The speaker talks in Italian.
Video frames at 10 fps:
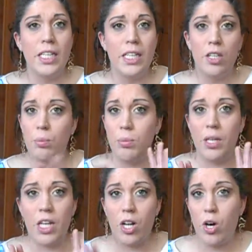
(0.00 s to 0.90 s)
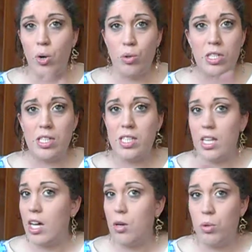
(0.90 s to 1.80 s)
lo pubblicherò o
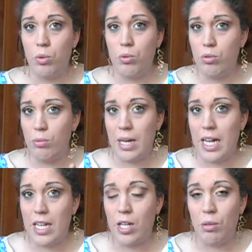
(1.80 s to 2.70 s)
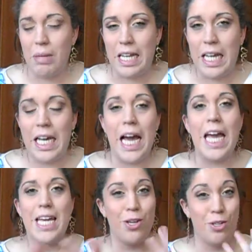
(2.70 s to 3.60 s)
stasera o domani, domenica
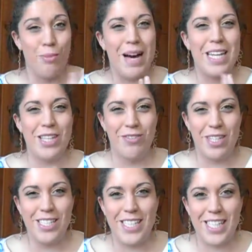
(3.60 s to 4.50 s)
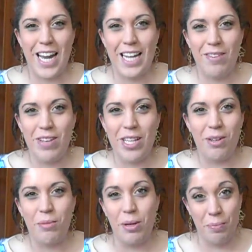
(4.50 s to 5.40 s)
e io domani devo registrare il
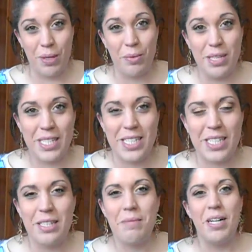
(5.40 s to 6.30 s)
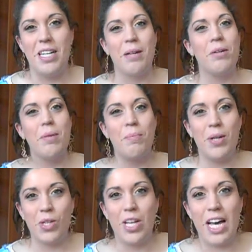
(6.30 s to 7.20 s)
video, quello per questa settimana quindi
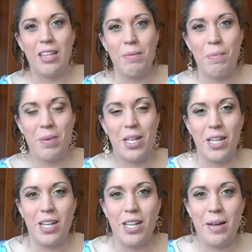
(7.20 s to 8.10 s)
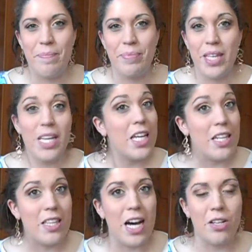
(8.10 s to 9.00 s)
perdonatemi per eh, il
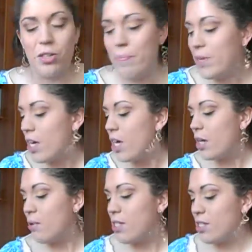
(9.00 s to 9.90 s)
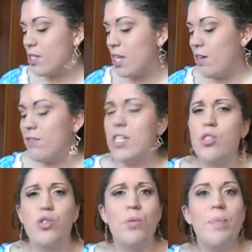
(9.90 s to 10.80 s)
ritardo questo sarà un video
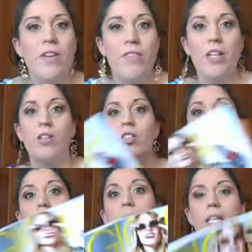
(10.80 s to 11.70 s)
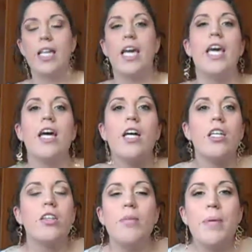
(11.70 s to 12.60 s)
super veloce perché
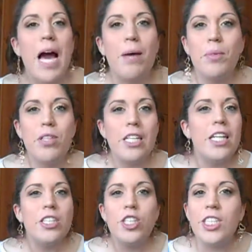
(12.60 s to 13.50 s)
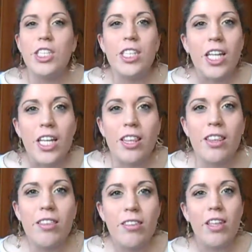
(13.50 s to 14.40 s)
dobbiamo tenerci
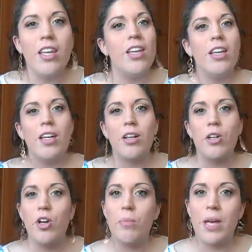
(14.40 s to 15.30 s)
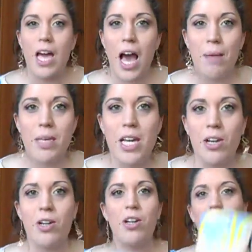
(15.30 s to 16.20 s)
stretti come
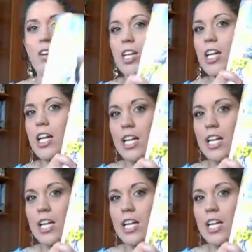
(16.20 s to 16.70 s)
amico il